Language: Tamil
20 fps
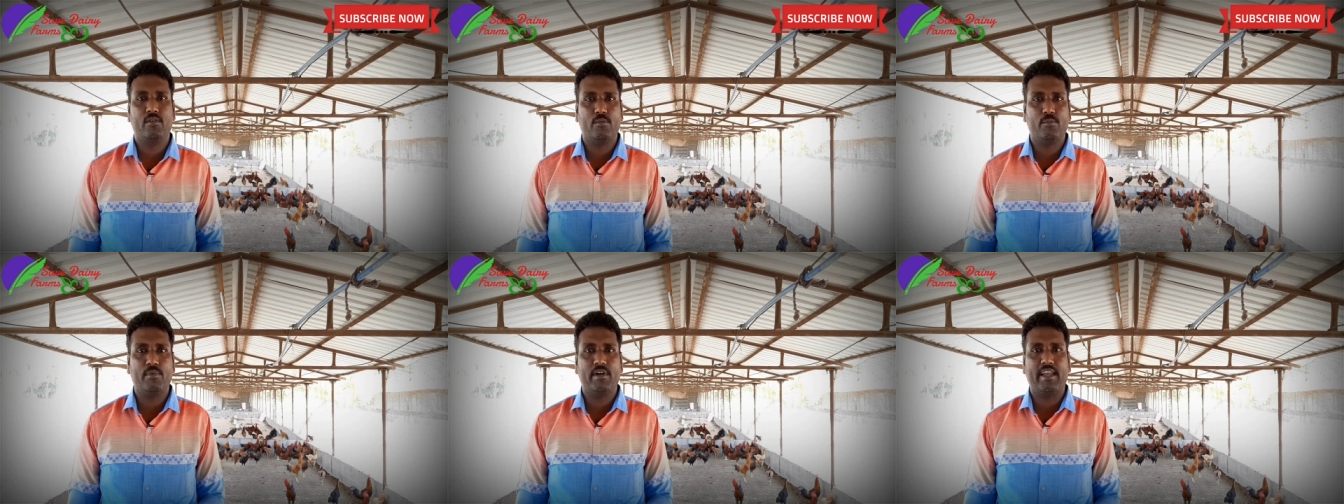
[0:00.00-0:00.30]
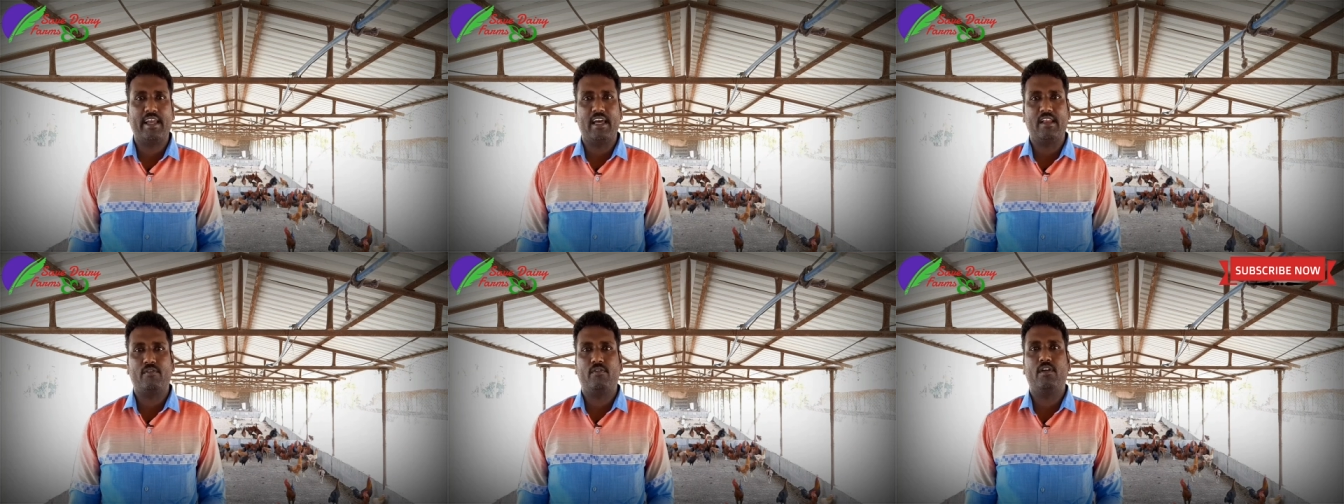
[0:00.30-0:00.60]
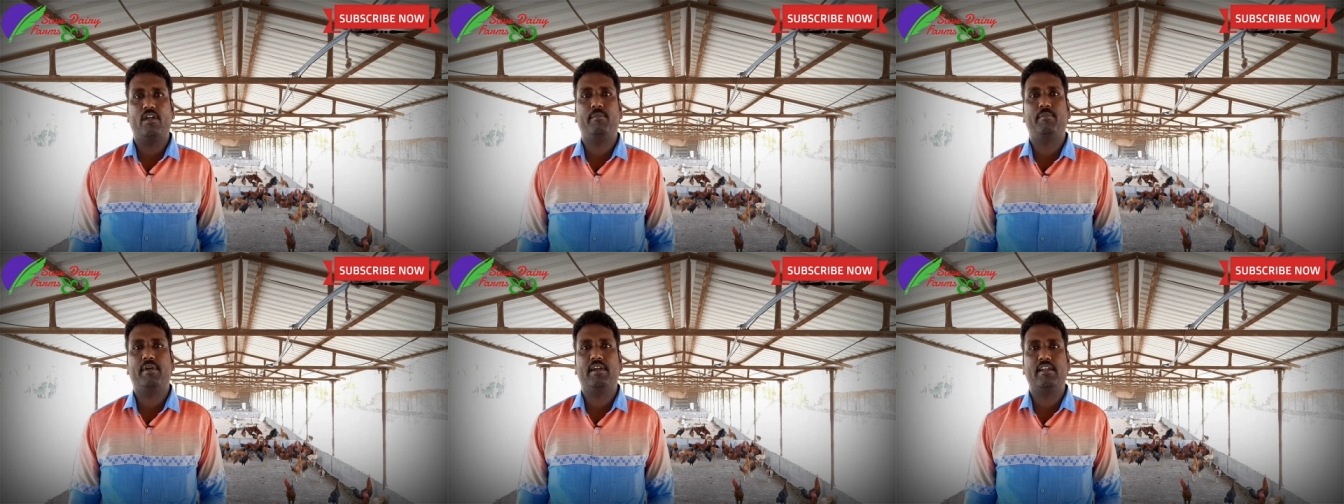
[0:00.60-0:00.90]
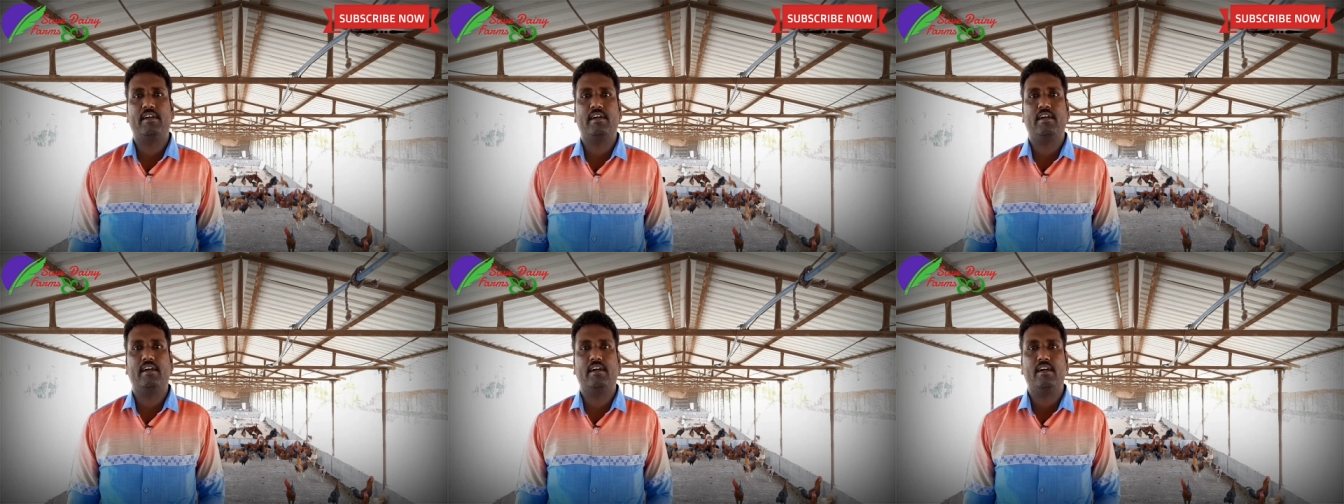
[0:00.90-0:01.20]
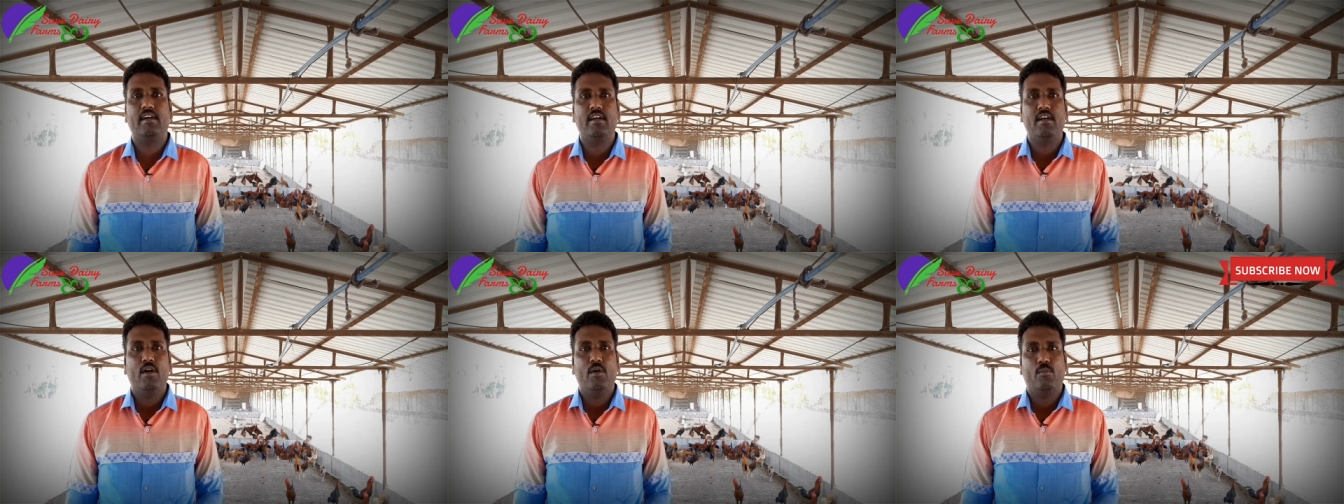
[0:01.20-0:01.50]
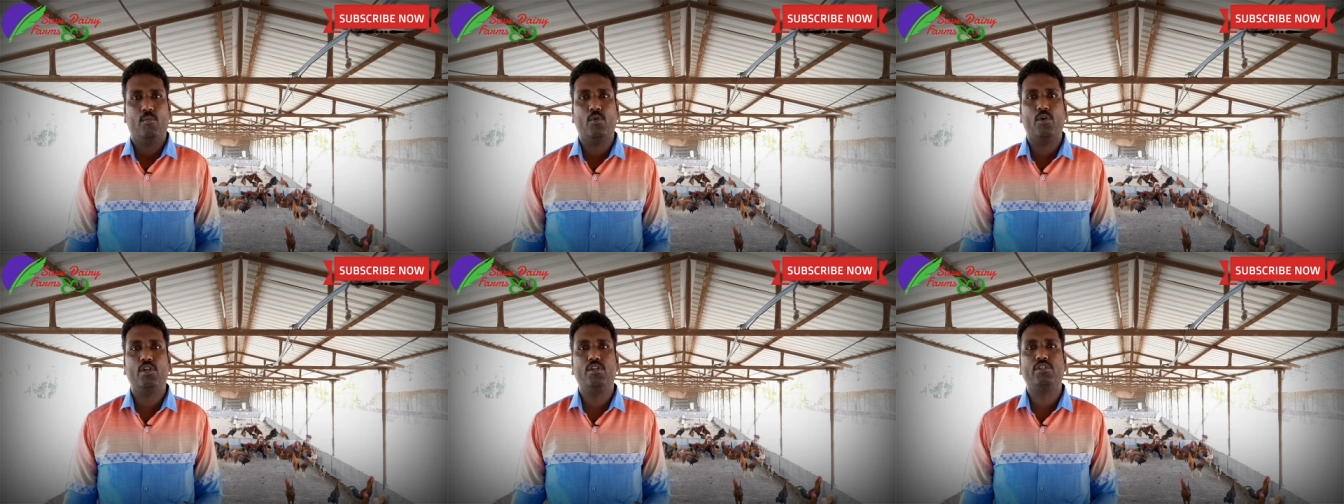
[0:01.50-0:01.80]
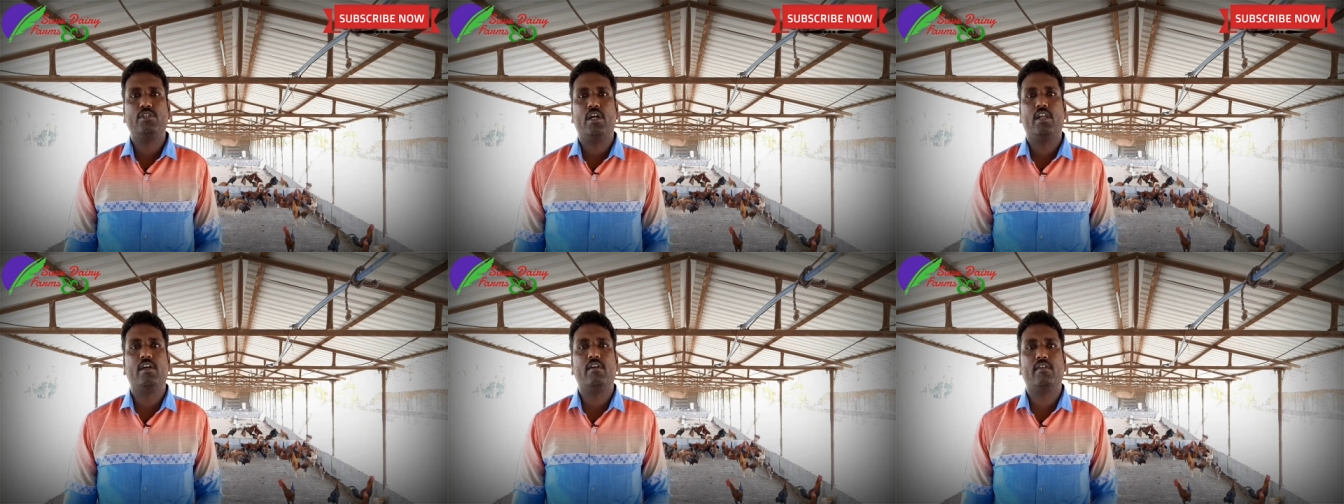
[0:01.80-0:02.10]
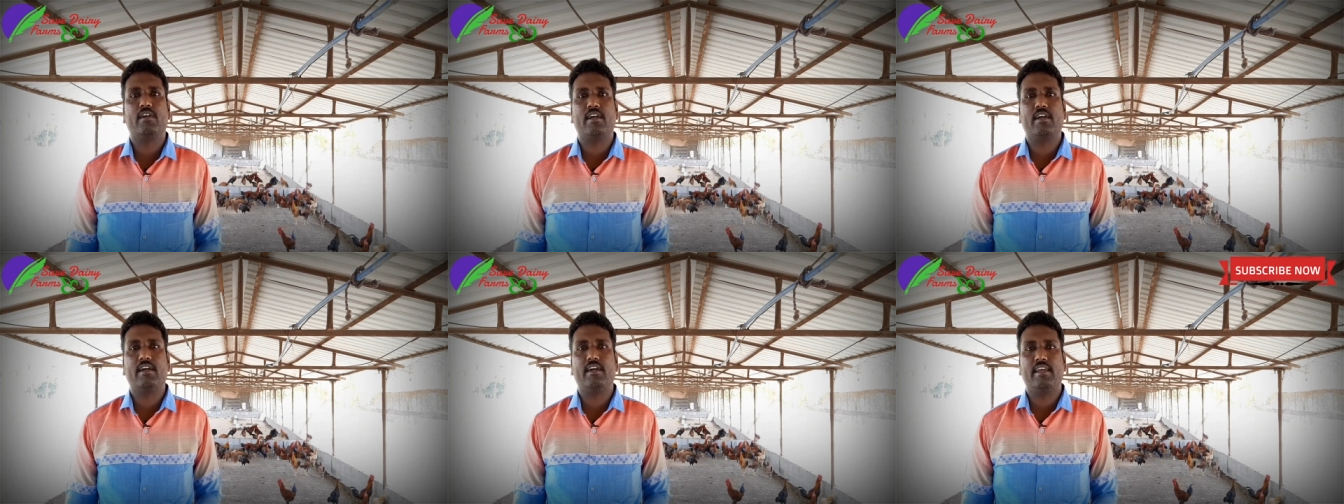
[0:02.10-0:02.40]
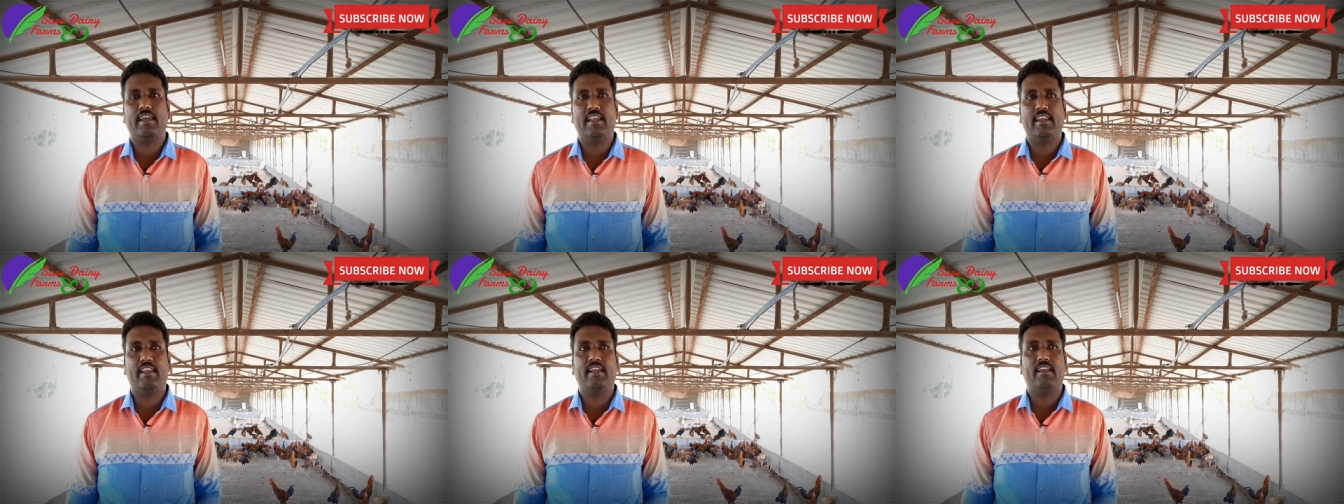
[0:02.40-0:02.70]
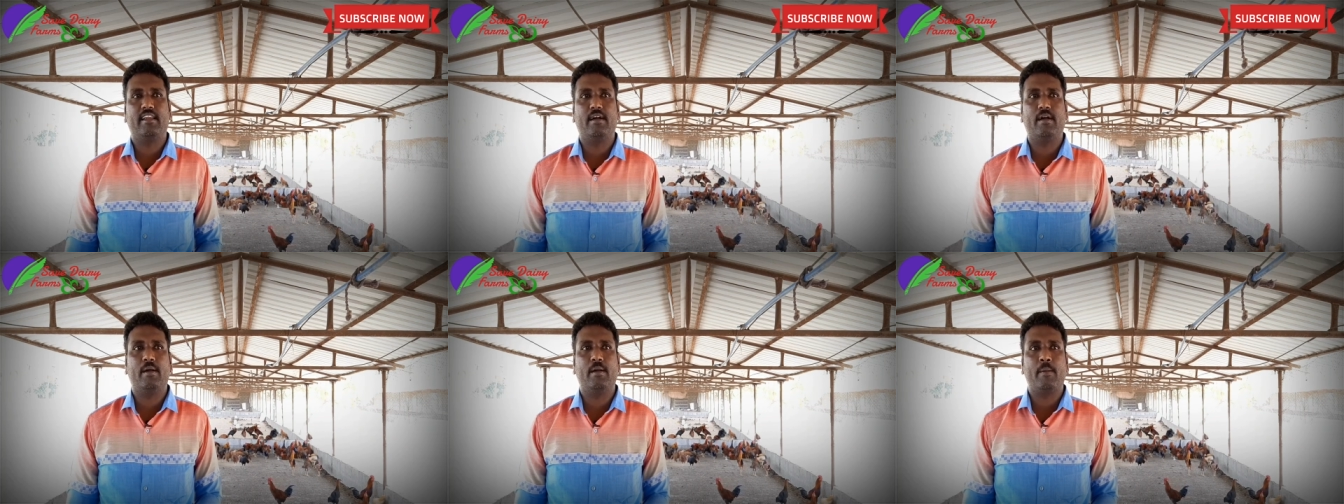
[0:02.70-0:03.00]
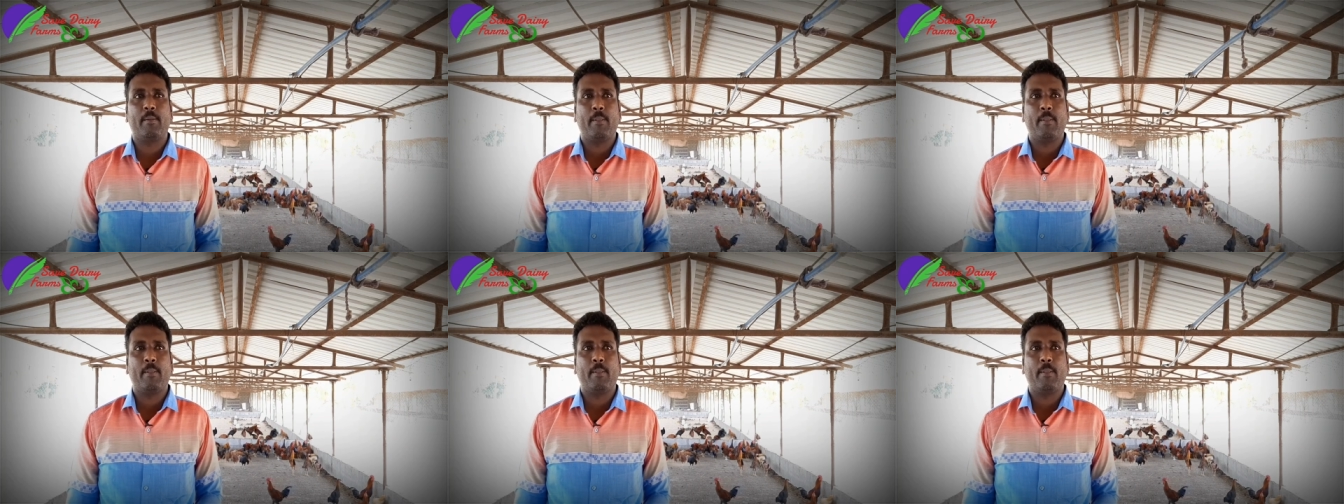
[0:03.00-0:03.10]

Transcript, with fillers: ரொம்ப கேர்ஃபுல்லாக பண்ணுங்கள் முடிஞ்ச அளவுக்கு என்னென்னா